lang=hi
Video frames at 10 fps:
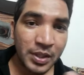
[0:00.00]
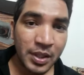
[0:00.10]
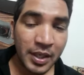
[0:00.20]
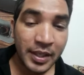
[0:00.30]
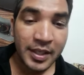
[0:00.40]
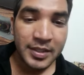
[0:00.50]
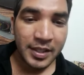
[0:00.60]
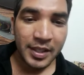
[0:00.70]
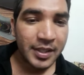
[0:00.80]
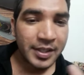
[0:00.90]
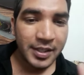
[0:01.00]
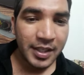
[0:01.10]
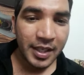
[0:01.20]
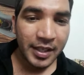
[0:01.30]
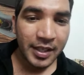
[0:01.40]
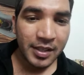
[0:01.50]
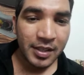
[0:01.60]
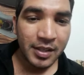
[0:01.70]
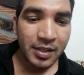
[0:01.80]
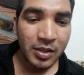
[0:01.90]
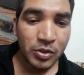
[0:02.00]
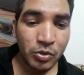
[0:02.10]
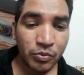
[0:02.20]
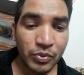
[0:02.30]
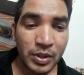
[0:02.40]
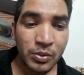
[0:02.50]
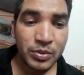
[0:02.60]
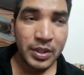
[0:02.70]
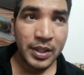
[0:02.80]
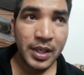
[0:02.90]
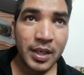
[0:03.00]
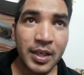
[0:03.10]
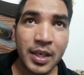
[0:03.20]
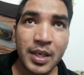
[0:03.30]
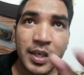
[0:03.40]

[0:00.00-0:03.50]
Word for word: लड़की सरी का दिखने लग गया तो फिर उसने क्या करा